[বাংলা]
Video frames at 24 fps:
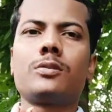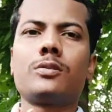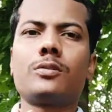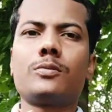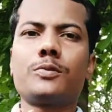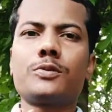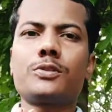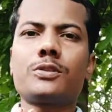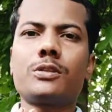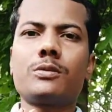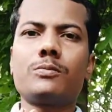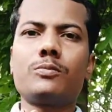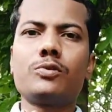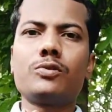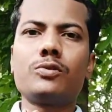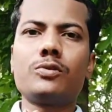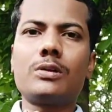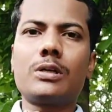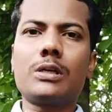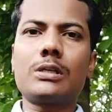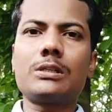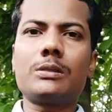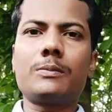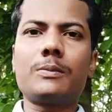নমস্কার
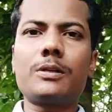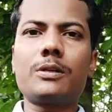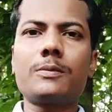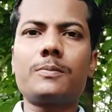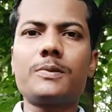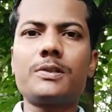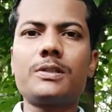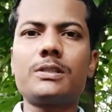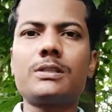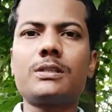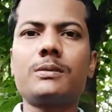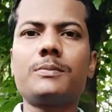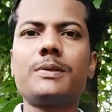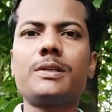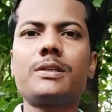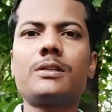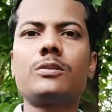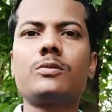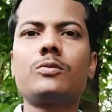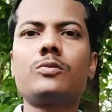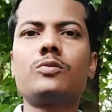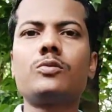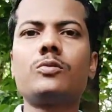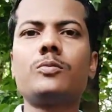বন্ধুরা আজ আবার আপনাদের সামনে একটি
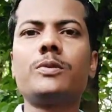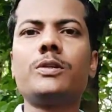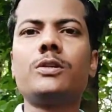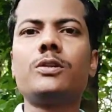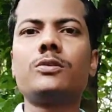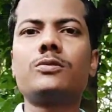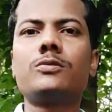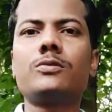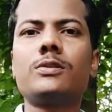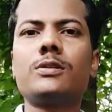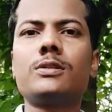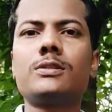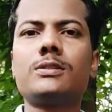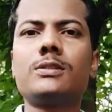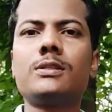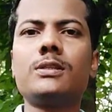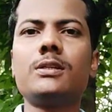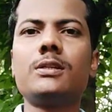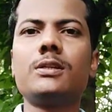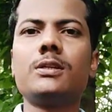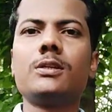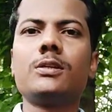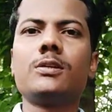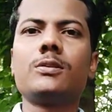নতুন ভিডিও চলে এসেছি
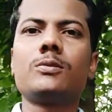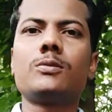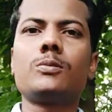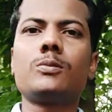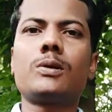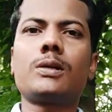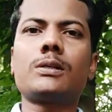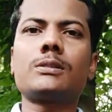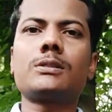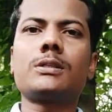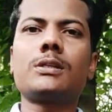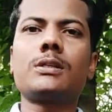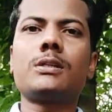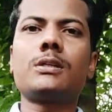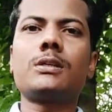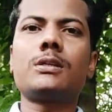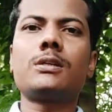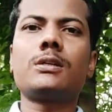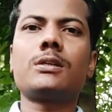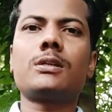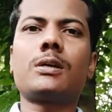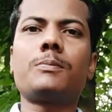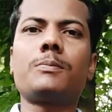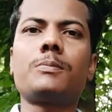তো আজকে
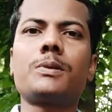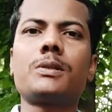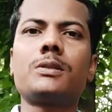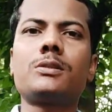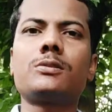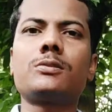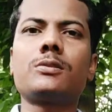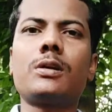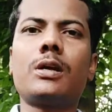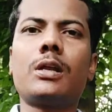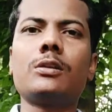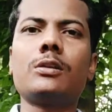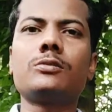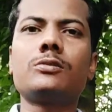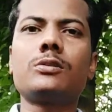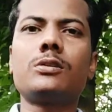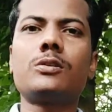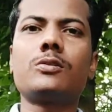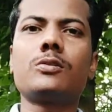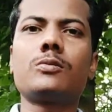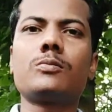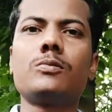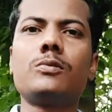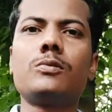আপনাদের সঙ্গে আলোচনা
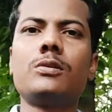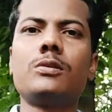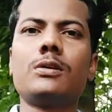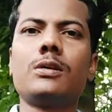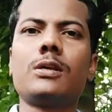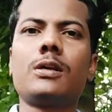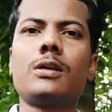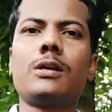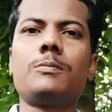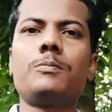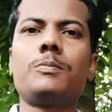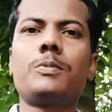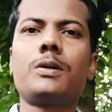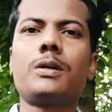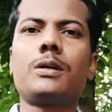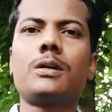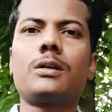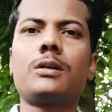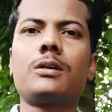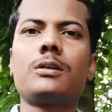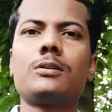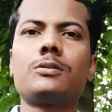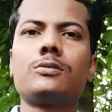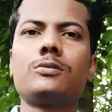করব
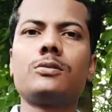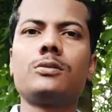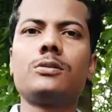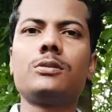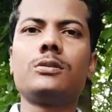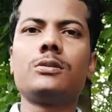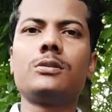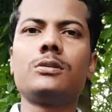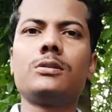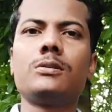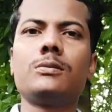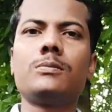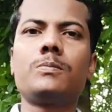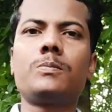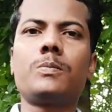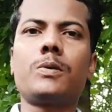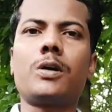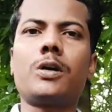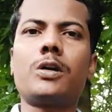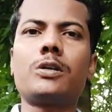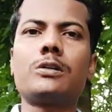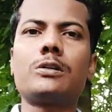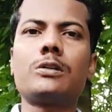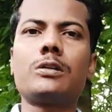আপনার যদি
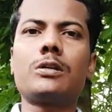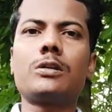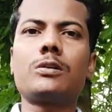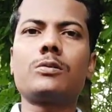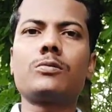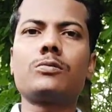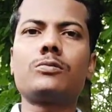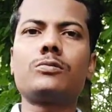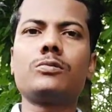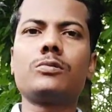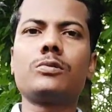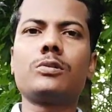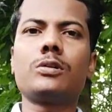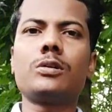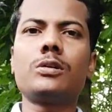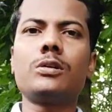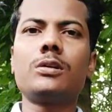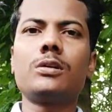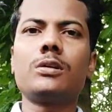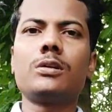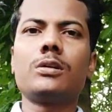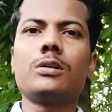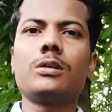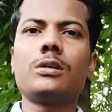পাওয়ার টিলার নতুন হয়
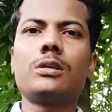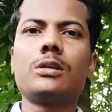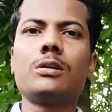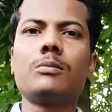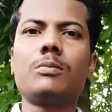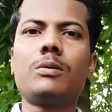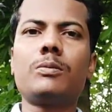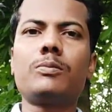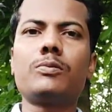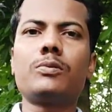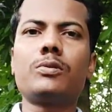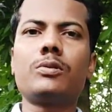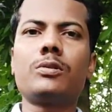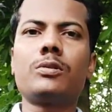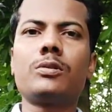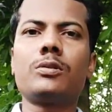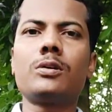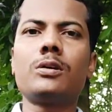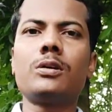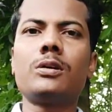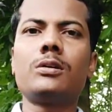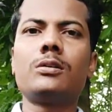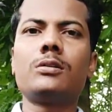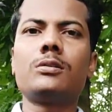কিংবা পুরনো
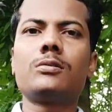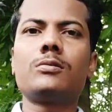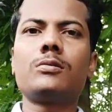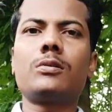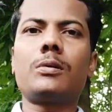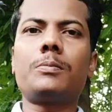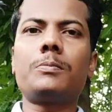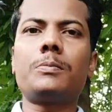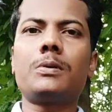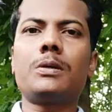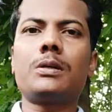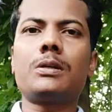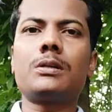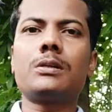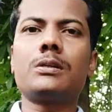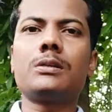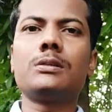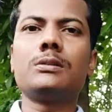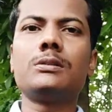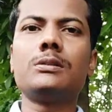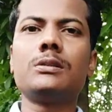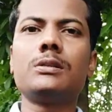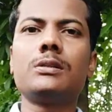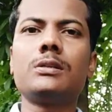হয় তো আপনার
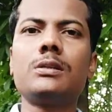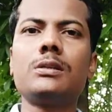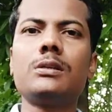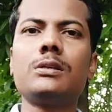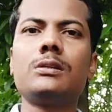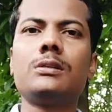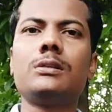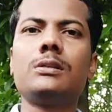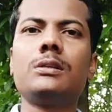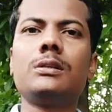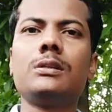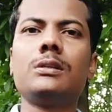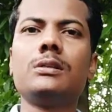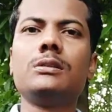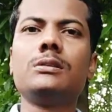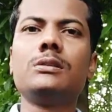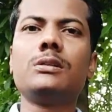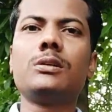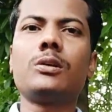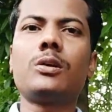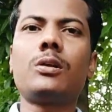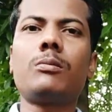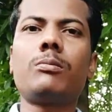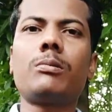ইঞ্জিনে কি
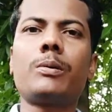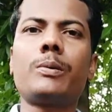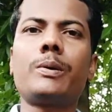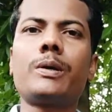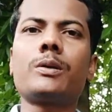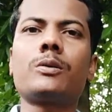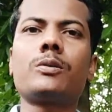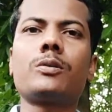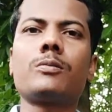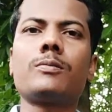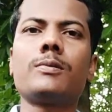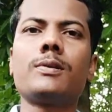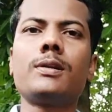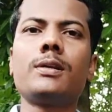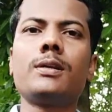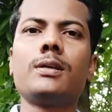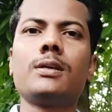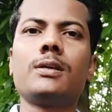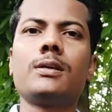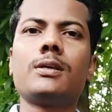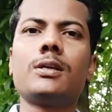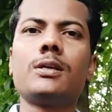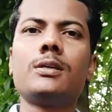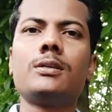ইঞ্জিন অয়েল ব্যবহার করবেন
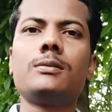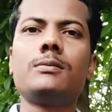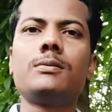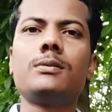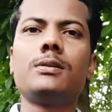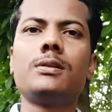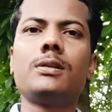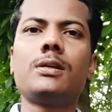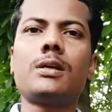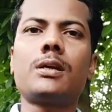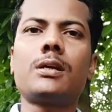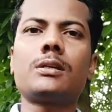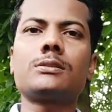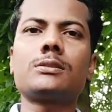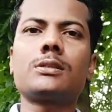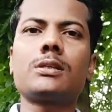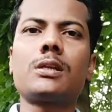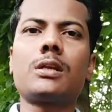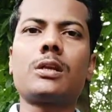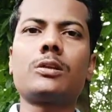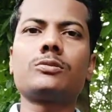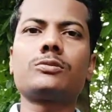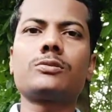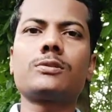এই নিয়ে আজকের
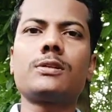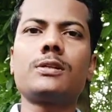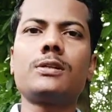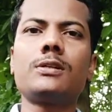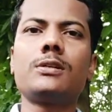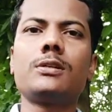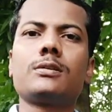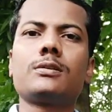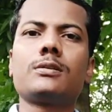আলোচনা